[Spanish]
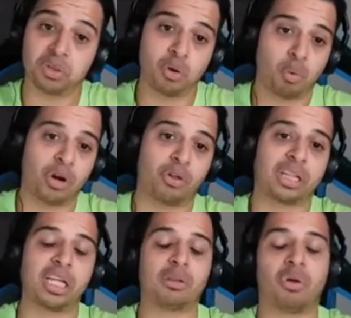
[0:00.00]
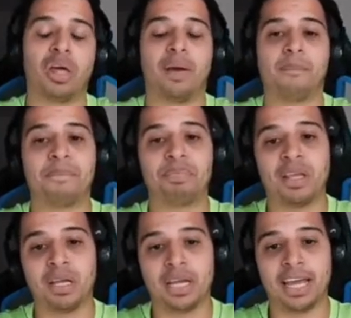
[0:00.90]
Buenos datitos de
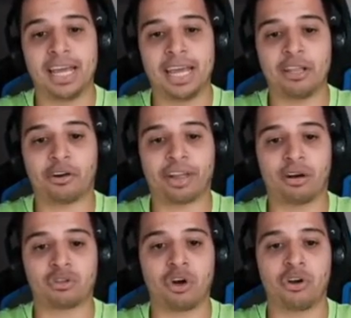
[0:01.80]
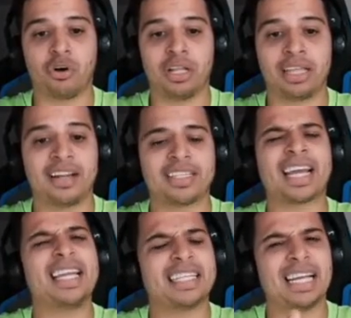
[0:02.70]
eh, Jordan Osorio. Antes del
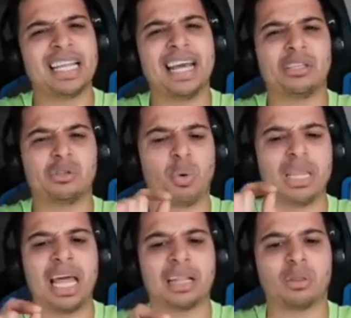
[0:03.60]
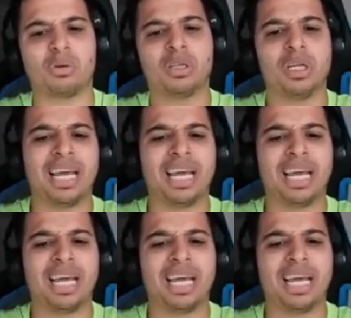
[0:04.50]
saque inicial, de hecho, buen dato.